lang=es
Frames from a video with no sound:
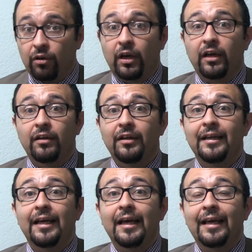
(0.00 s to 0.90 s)
Ahora,
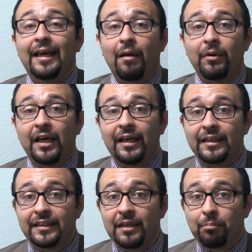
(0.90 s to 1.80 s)
¿qué habría
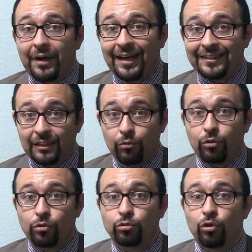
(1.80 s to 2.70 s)
que hacer para hacer
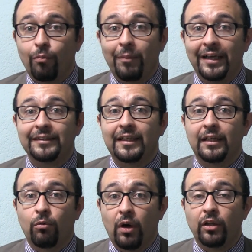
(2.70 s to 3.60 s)
un costeo más
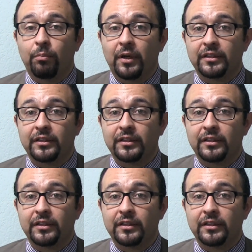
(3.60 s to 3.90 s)
adecuado,